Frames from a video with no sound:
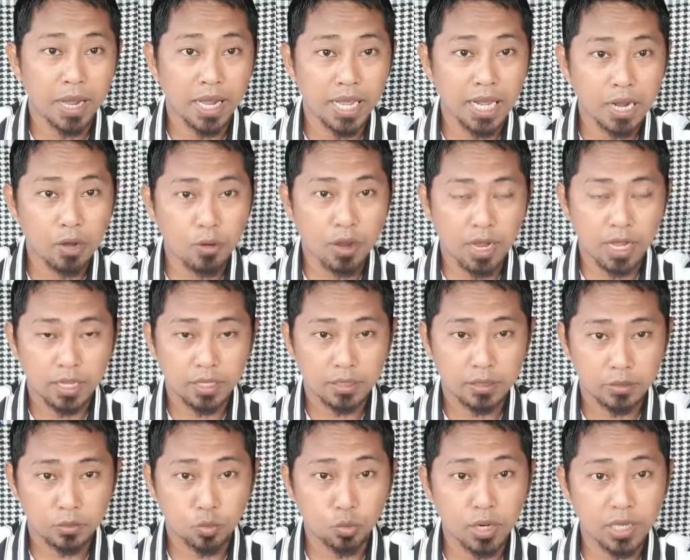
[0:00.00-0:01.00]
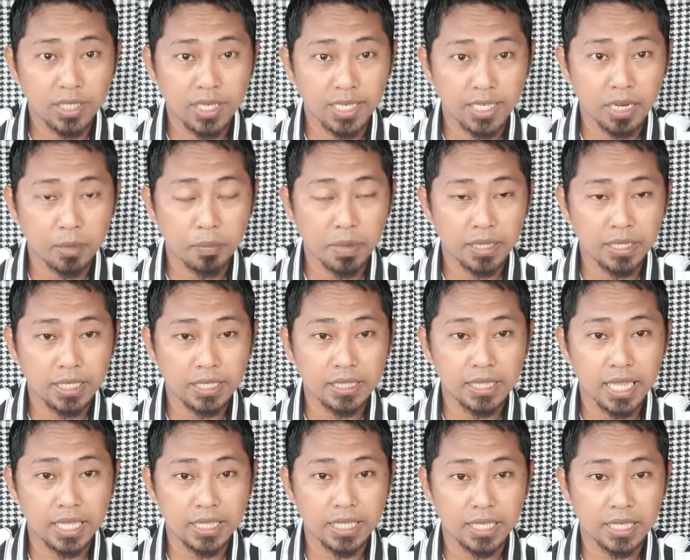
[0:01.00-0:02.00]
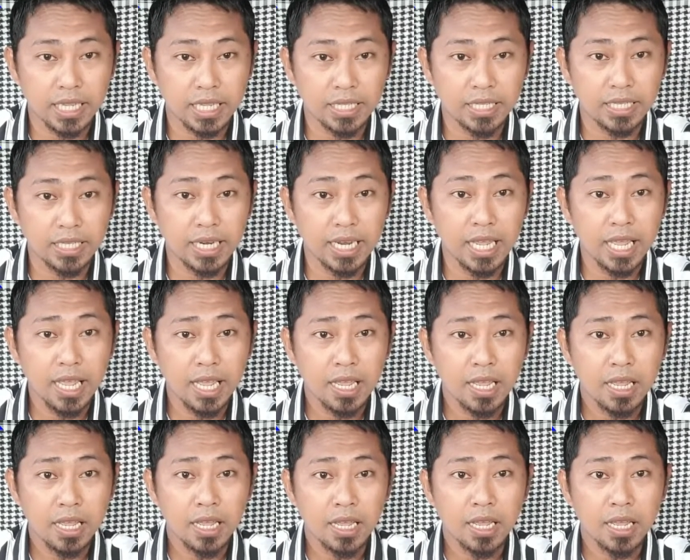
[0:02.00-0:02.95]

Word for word: Pangalawa, tulad ng nabanggit natin kanina,